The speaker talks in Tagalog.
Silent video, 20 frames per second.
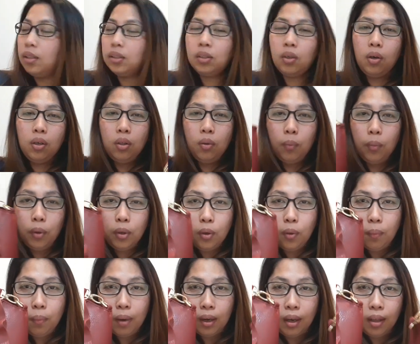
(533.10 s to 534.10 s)
so ito po
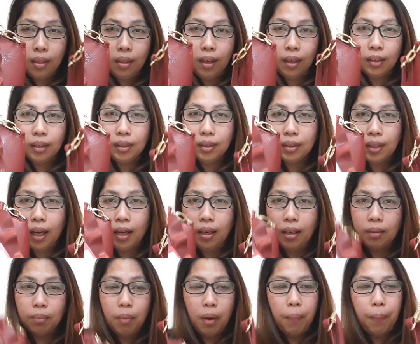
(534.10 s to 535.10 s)
yung magandang
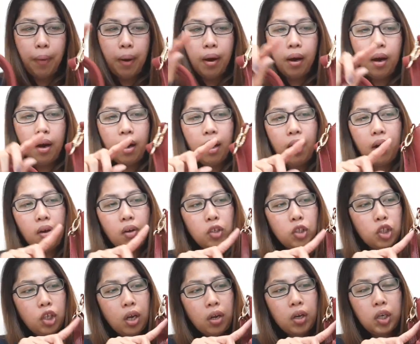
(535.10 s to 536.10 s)
design at may pa
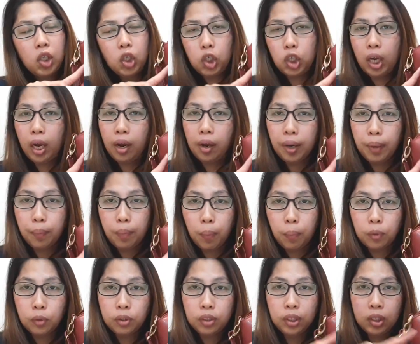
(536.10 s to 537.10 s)
sharing-sharing
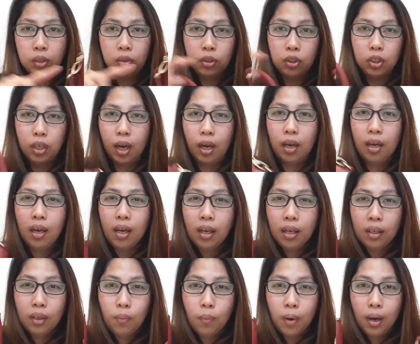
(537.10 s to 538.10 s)
pa po dito siya.
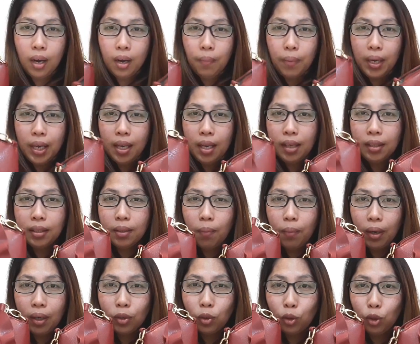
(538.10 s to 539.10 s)
Yung mga mahilig
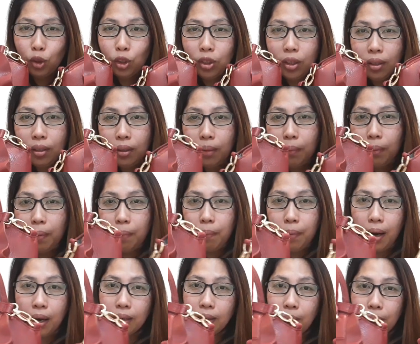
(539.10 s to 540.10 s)
sa mga social na mga
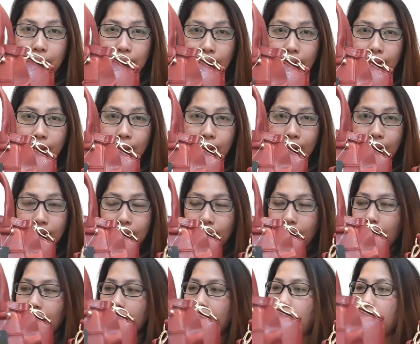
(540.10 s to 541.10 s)
bag mga ganyan,
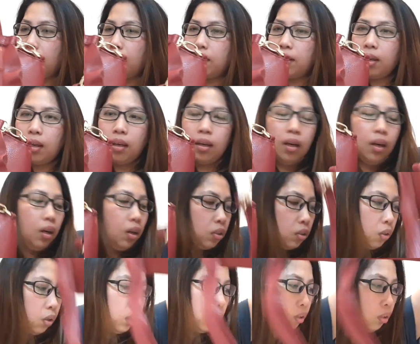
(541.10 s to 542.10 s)
talaga ganyan.
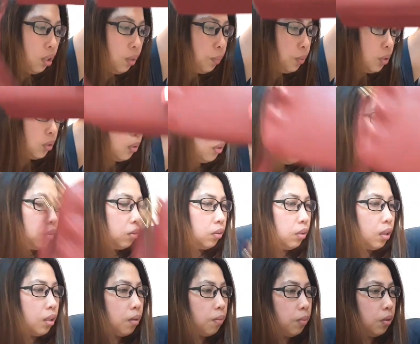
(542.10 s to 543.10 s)
So, ito tapos ko na
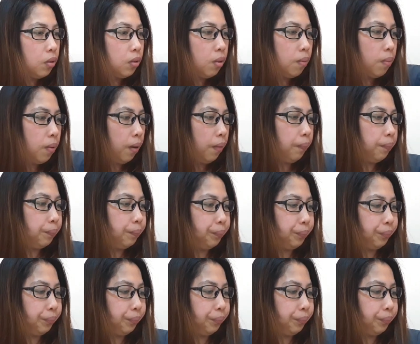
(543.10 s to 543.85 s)
tong na-review, di ba?